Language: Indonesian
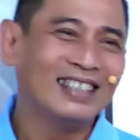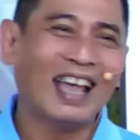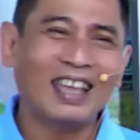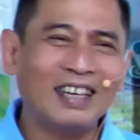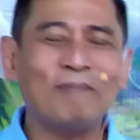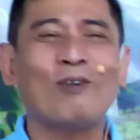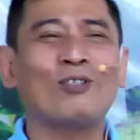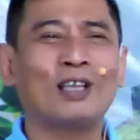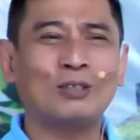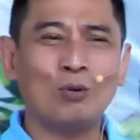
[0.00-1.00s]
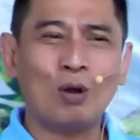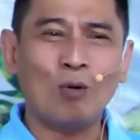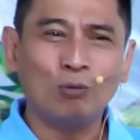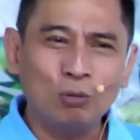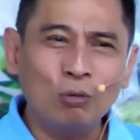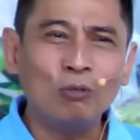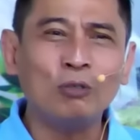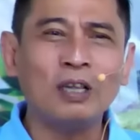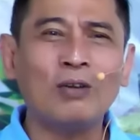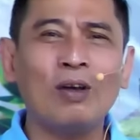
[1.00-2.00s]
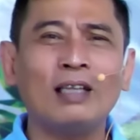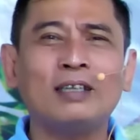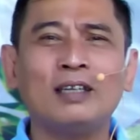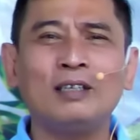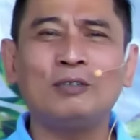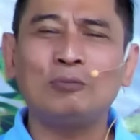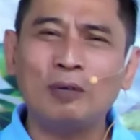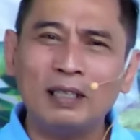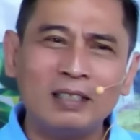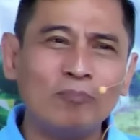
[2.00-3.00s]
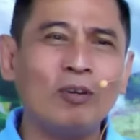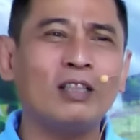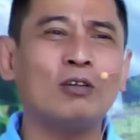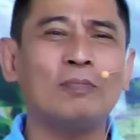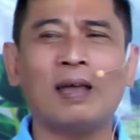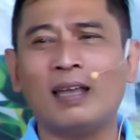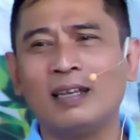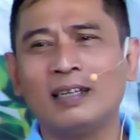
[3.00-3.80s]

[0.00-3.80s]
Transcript: Saya diprotes orang, ujung-ujungnya kok ngajari duit semua atau Pak?